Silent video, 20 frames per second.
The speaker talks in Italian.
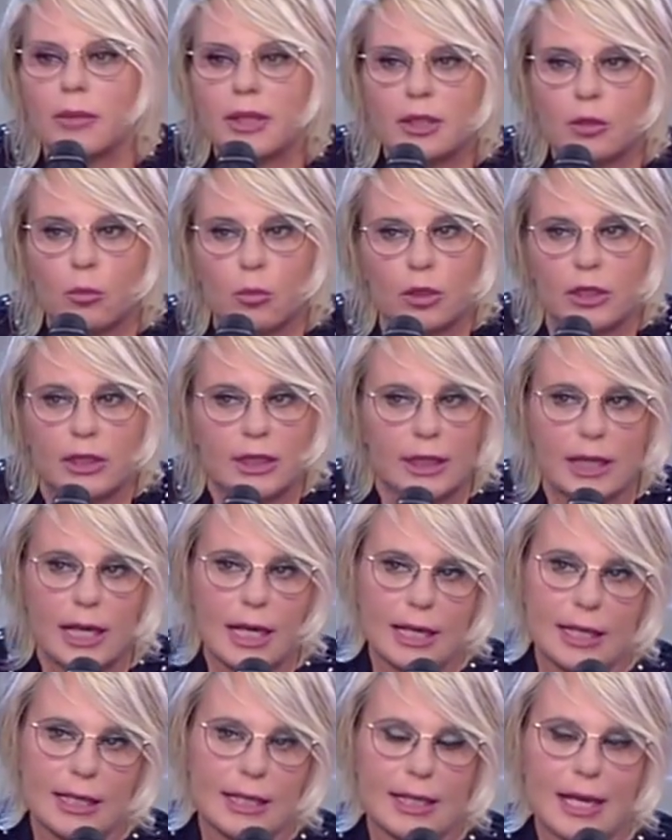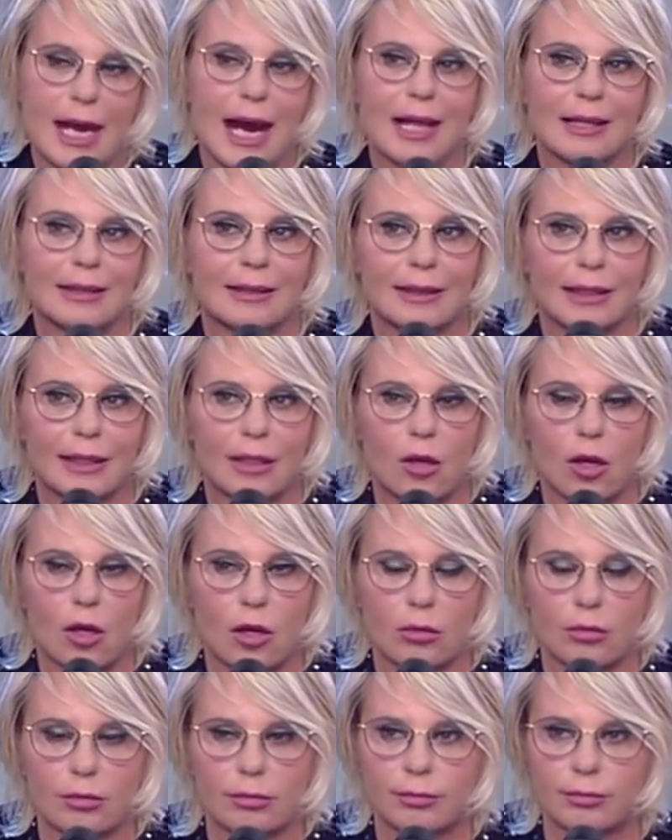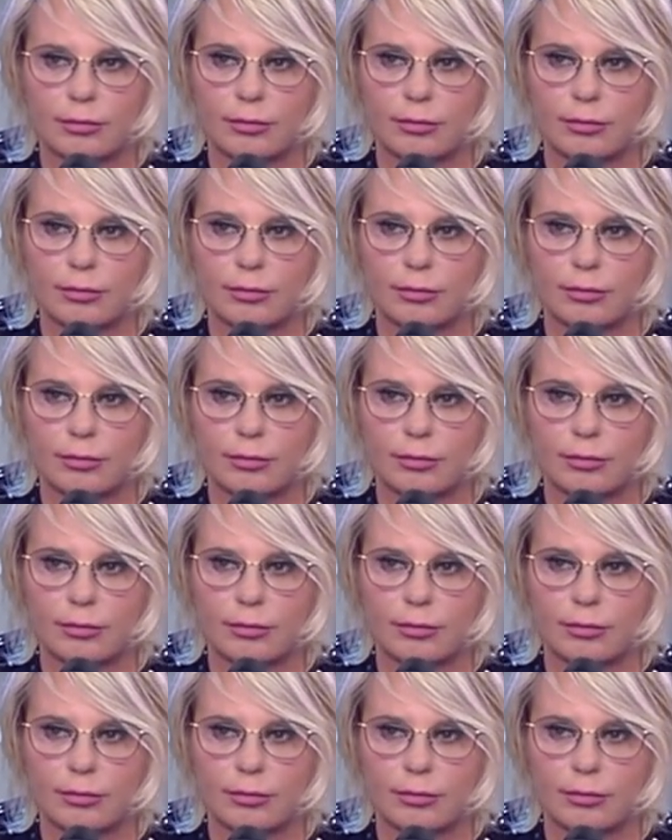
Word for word: momento puoi dirla anche di altri, no?